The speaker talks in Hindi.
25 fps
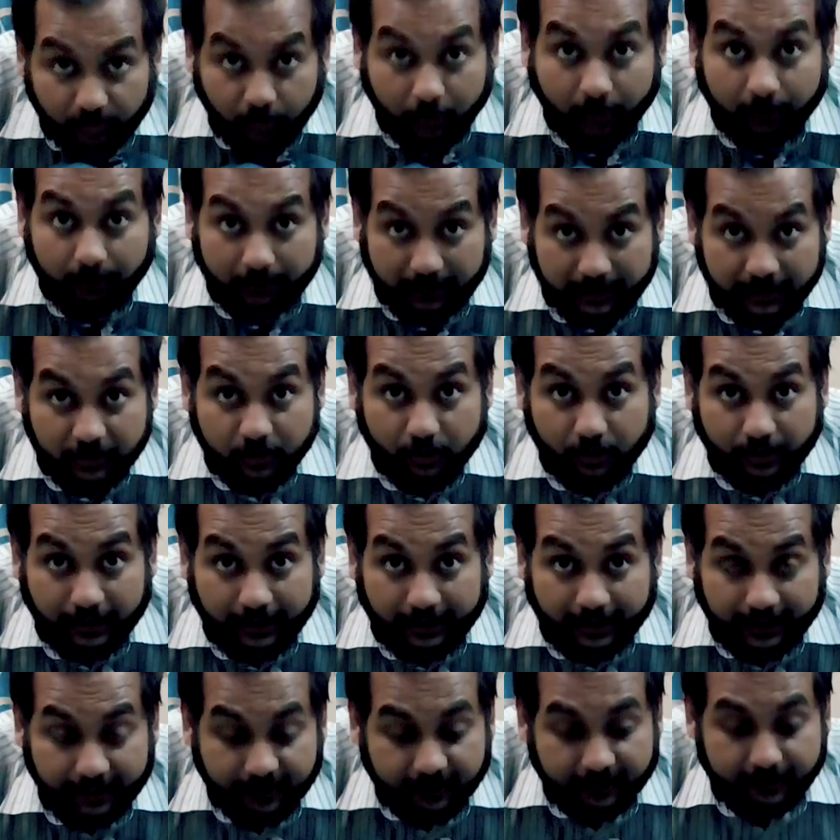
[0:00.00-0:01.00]
तो अभी जो
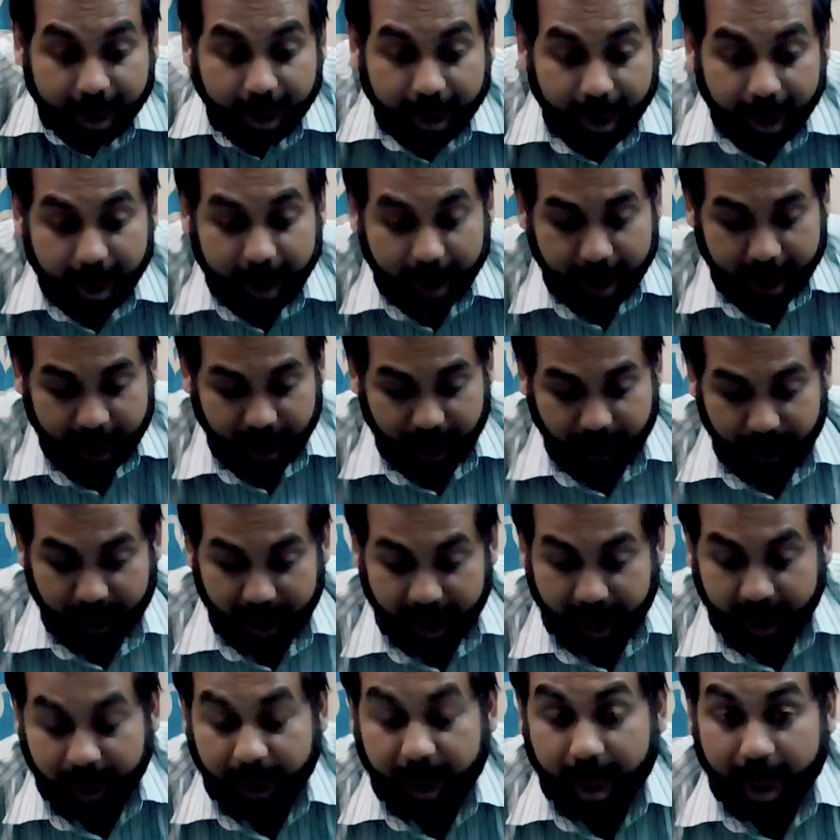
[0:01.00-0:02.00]
है
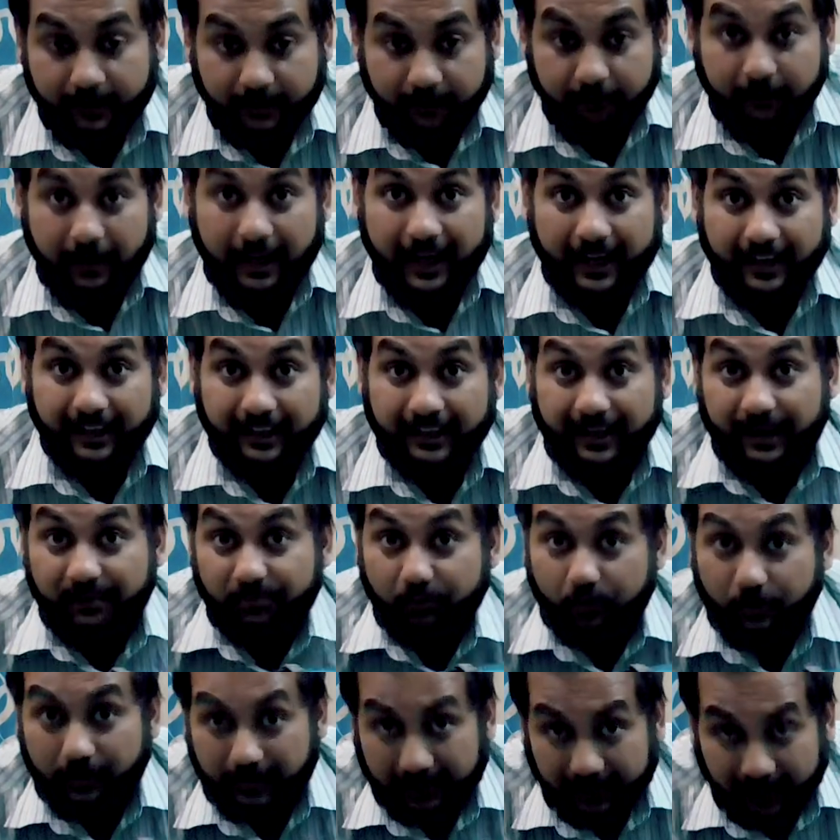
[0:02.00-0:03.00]
इसमें मैं अगर
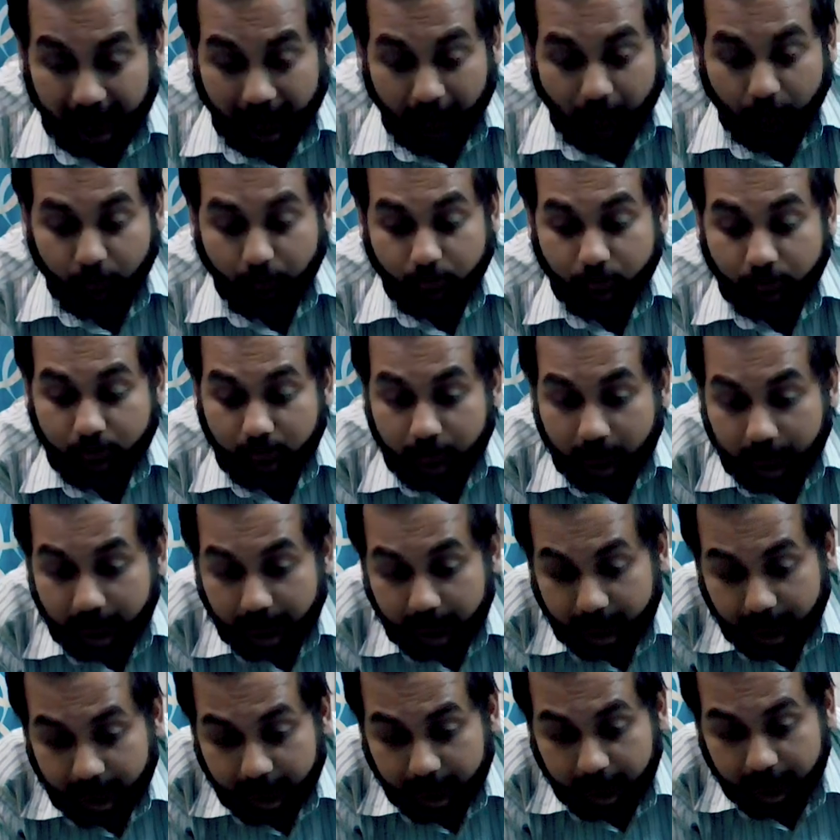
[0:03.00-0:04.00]
आपको दिखाऊं
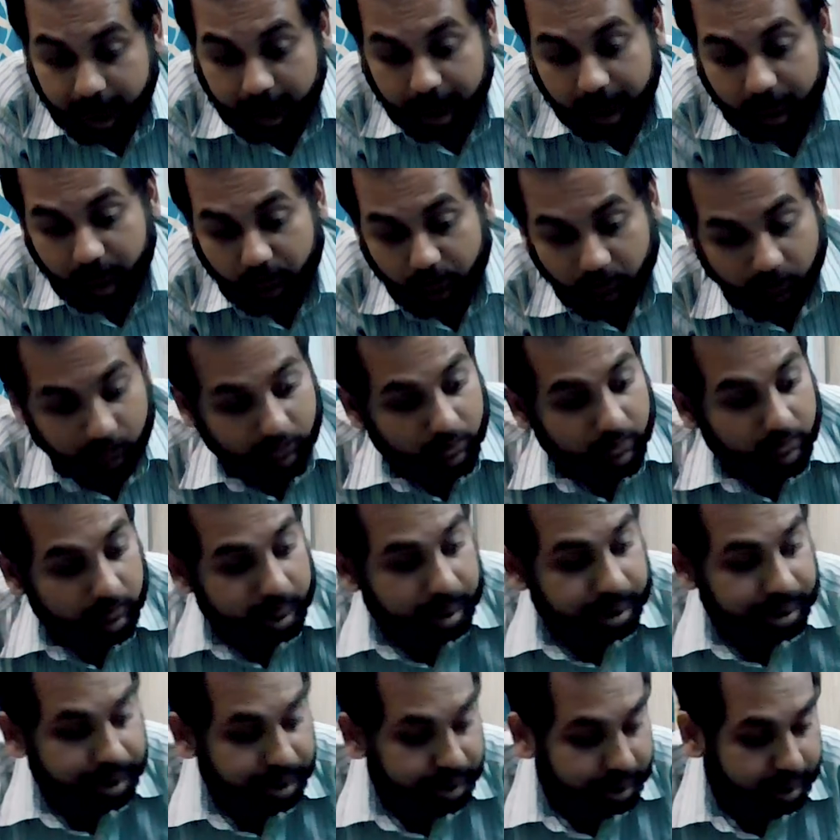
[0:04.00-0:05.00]
तो
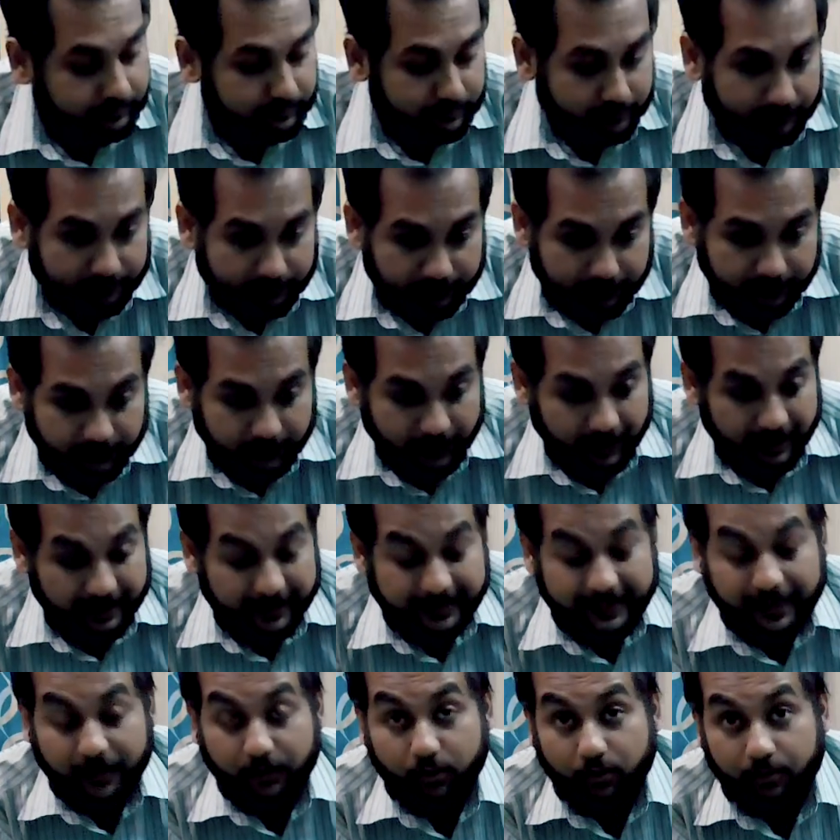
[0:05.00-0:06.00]

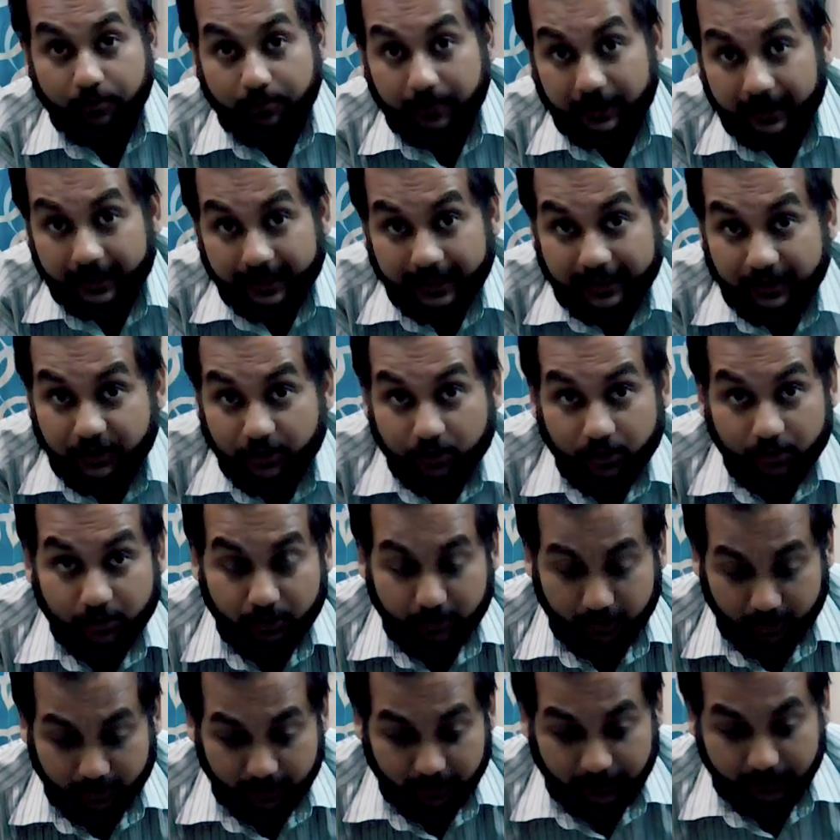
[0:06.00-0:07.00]
ये ऊपर का जो
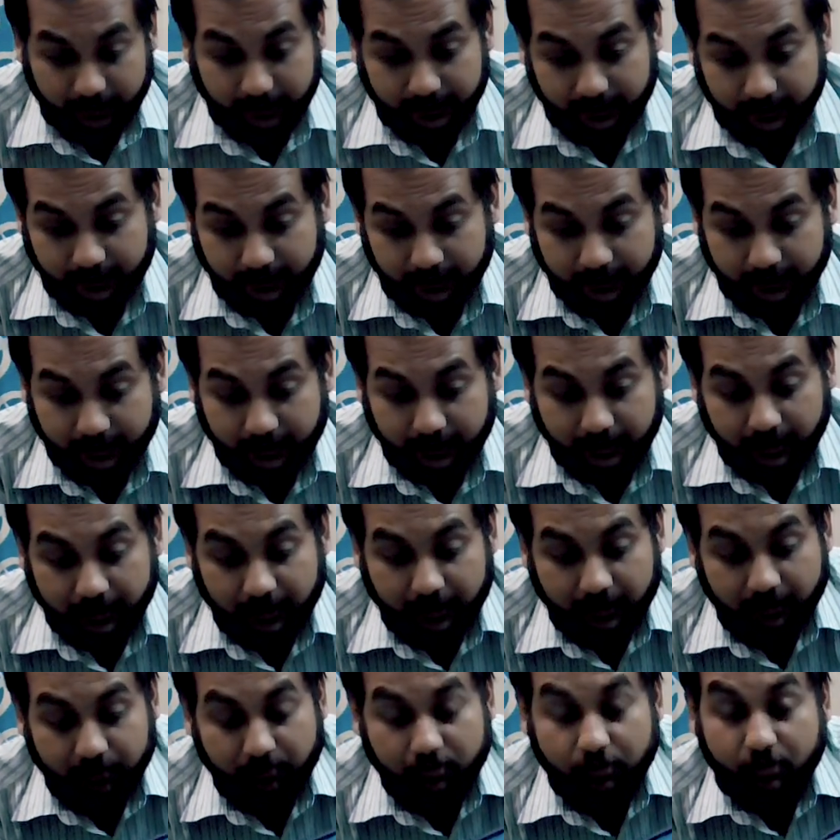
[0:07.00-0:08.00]

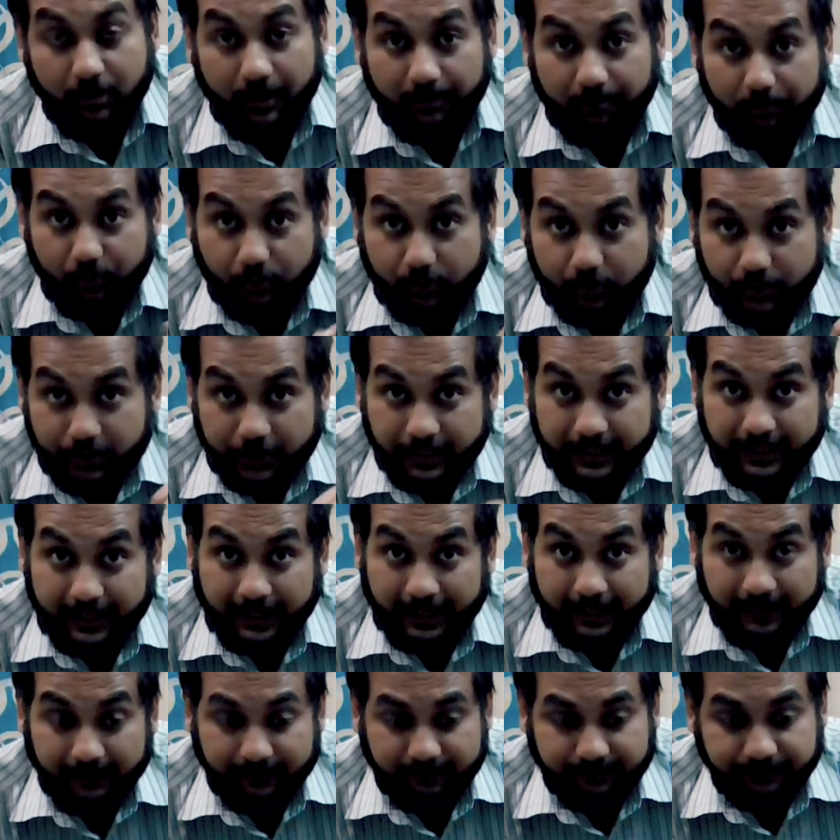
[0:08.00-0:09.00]
पूरा पोर्शन
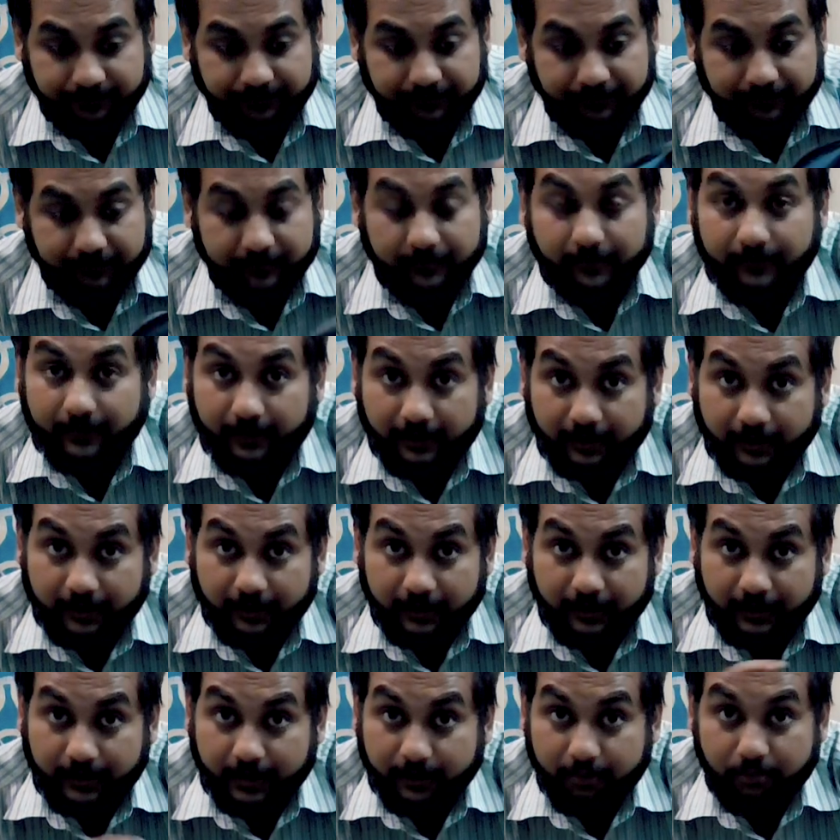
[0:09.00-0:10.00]
है
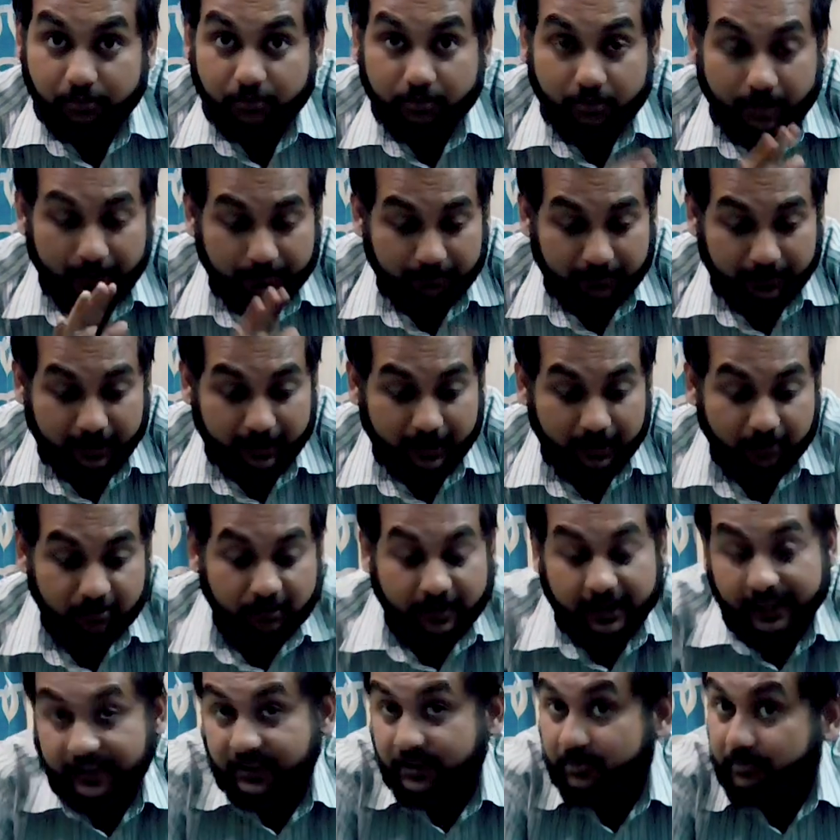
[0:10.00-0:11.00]
ये पूरा पड़ा
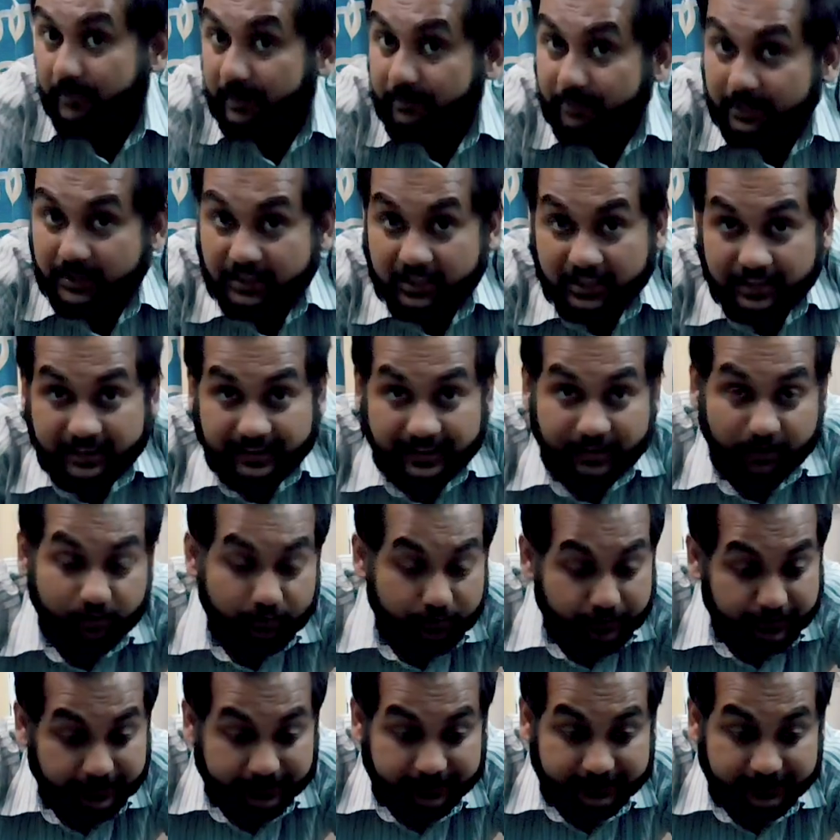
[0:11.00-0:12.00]
हुआ है इसमें भी चीज़ें
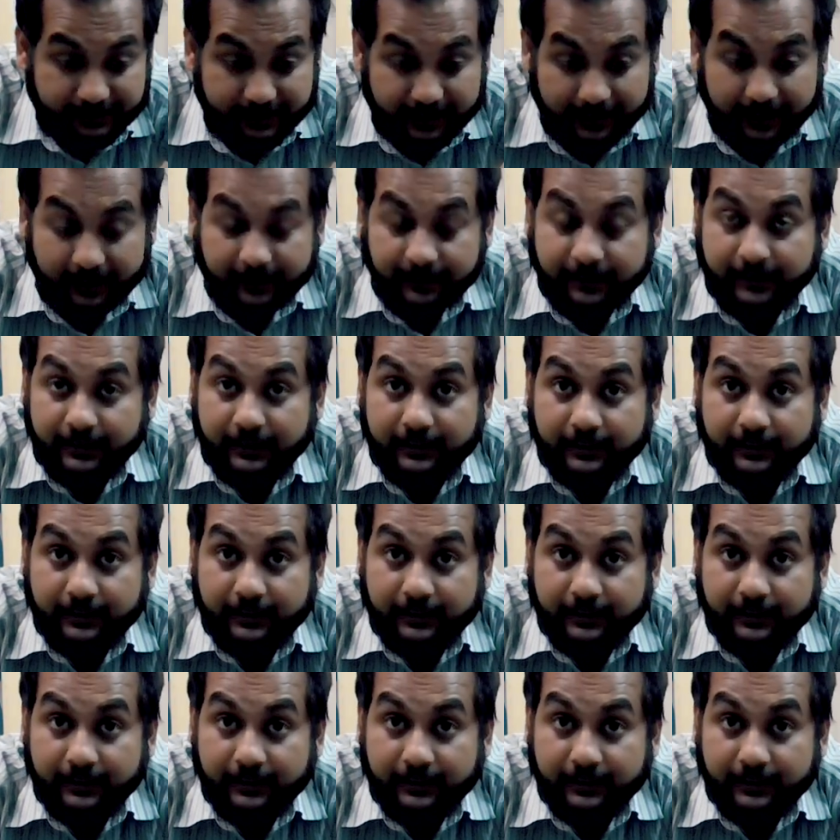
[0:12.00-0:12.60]
घुस सकती हैं